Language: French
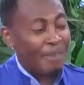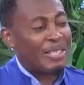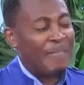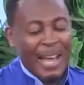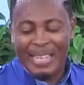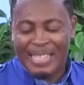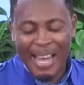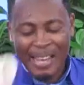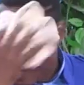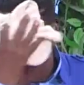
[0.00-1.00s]
Vous savez,
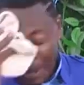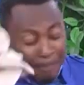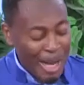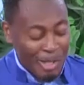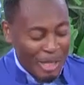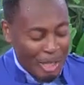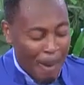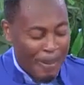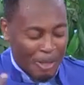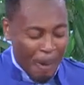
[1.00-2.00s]
Élisée, j'aime bien son
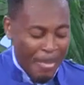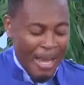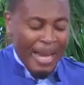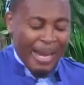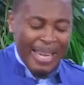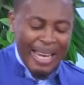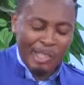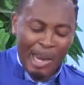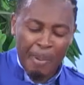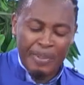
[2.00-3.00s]
histoire parce que, regardez
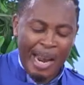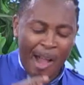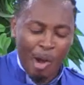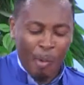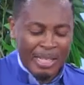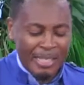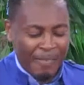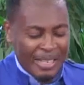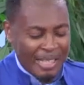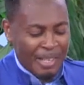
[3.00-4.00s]
ce que la Bible dit à 1 roi
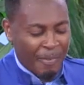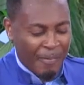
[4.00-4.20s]
19, verset 19